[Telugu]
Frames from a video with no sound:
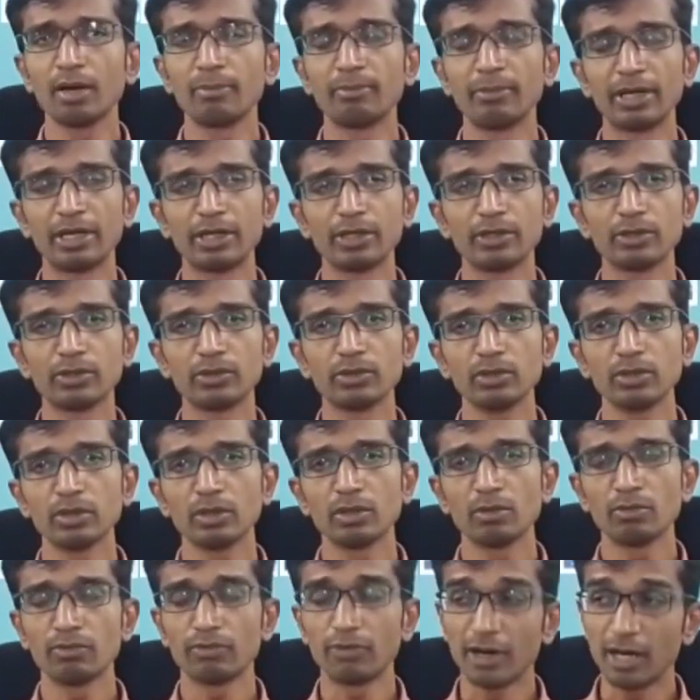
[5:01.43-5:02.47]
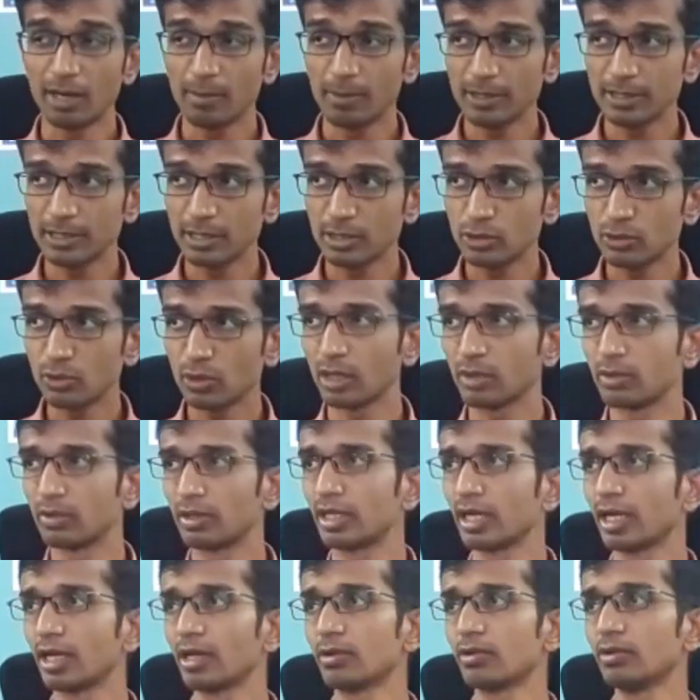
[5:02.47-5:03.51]
మరియు ఫార్మసిస్ట్ కూడా
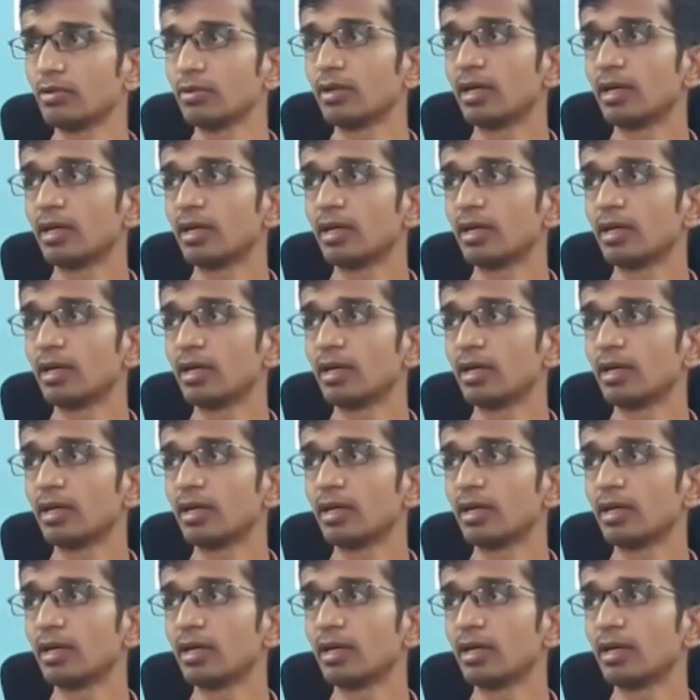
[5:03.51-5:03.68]
ఉంటారు